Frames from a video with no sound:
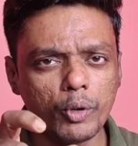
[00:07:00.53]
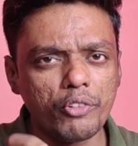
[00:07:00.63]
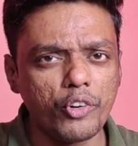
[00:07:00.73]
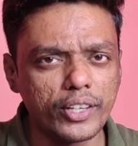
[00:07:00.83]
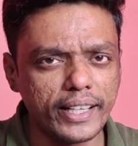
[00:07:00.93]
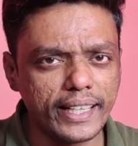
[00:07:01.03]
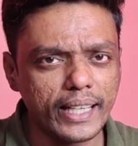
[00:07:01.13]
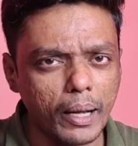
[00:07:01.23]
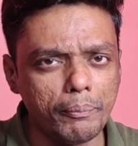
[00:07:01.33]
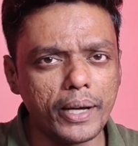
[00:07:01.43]
दोस्तों मेरा
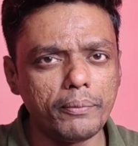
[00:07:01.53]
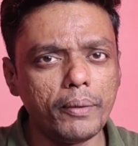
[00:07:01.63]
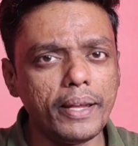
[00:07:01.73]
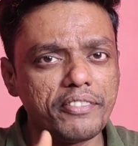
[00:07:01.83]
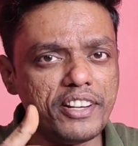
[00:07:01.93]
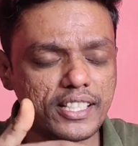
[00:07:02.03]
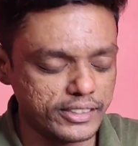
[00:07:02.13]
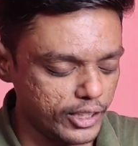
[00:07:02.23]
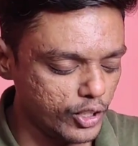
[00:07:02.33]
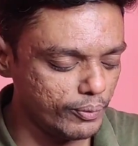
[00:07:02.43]
फोर्टीन की अपडेट में हमें एक
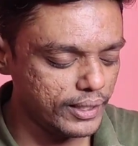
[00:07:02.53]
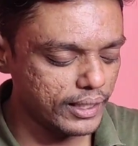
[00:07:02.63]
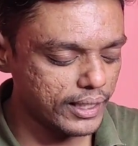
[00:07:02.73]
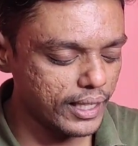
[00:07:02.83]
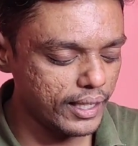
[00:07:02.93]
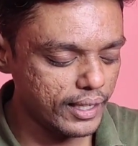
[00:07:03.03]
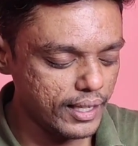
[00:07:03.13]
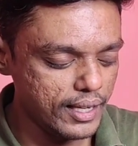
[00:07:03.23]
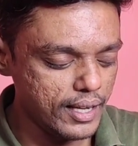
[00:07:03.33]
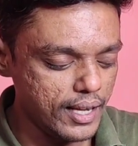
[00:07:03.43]
फीचर्स देखने को मिल जाता है
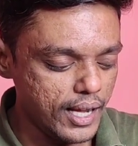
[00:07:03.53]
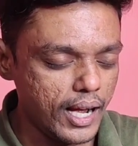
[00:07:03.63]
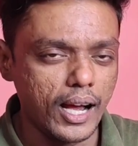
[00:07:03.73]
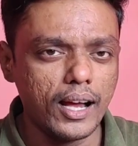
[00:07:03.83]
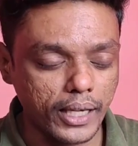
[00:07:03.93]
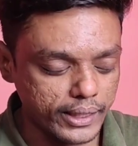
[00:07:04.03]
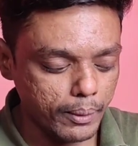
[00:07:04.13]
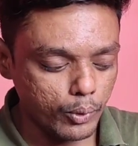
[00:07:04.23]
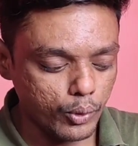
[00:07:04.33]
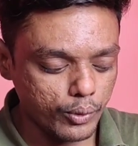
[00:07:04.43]
अब
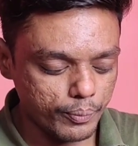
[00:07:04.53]
जाते हैं आप